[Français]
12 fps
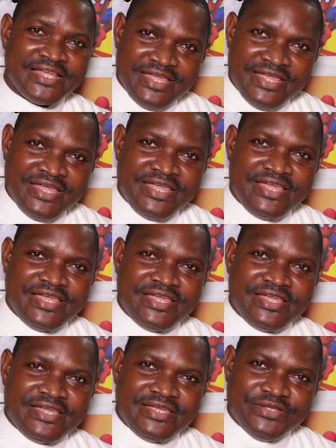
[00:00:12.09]
et
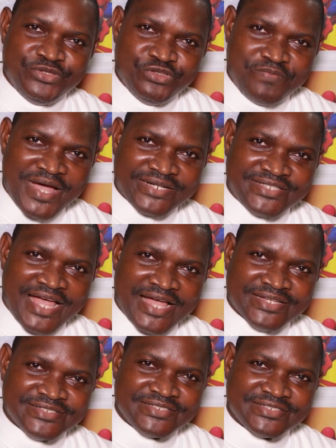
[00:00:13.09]
du
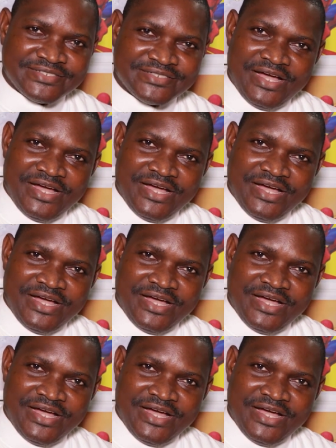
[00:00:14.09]
partage.